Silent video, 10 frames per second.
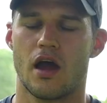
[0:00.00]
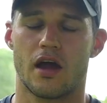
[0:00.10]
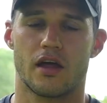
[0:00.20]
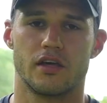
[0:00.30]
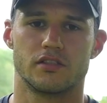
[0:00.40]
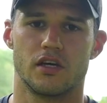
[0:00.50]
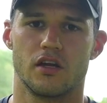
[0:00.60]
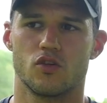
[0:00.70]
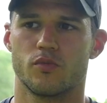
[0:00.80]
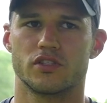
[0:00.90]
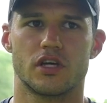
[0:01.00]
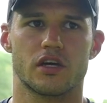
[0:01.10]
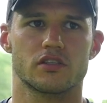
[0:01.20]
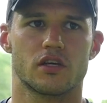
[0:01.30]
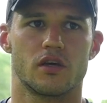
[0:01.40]
Agradecerle los
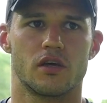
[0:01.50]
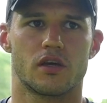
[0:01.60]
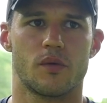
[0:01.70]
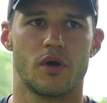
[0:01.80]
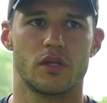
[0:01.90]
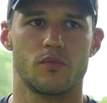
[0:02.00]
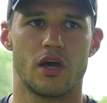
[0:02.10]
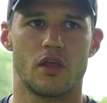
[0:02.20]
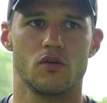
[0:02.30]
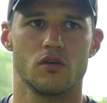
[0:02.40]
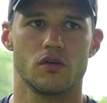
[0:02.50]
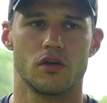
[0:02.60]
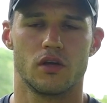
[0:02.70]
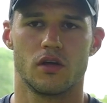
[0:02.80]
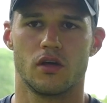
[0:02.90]
mensajes que, me han enviado,
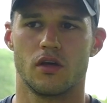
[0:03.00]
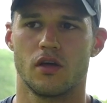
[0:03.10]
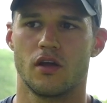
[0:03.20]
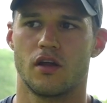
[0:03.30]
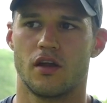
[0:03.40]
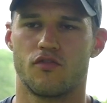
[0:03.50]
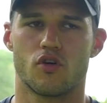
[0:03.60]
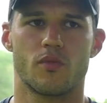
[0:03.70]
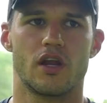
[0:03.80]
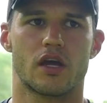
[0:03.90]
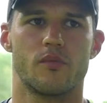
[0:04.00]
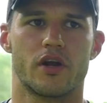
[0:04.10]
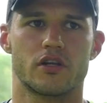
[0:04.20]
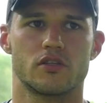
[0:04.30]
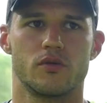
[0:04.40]
eh, la forma en la que
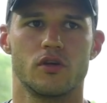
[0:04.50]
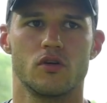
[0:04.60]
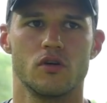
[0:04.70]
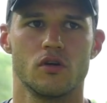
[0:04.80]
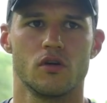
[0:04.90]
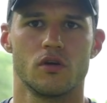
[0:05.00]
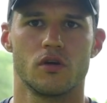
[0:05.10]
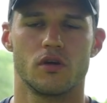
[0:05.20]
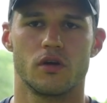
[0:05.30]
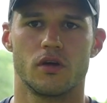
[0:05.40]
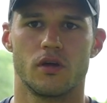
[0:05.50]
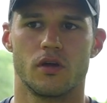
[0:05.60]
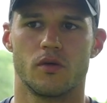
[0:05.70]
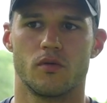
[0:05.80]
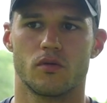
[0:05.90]
me han recibido.
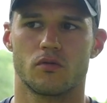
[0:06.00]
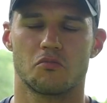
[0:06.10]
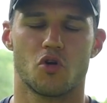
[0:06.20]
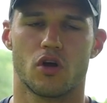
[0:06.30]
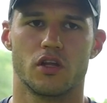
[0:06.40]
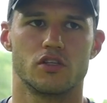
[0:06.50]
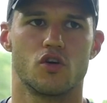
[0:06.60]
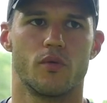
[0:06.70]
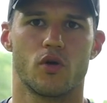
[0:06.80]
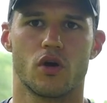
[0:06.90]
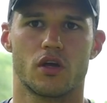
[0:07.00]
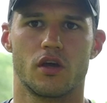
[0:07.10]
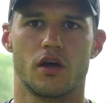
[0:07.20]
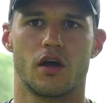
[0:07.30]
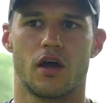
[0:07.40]
Eh, lo que les digo, vengo
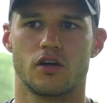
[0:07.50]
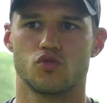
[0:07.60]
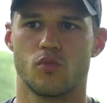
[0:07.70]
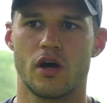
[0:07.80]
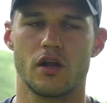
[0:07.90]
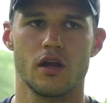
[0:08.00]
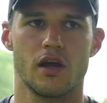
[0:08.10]
aquí a sumar,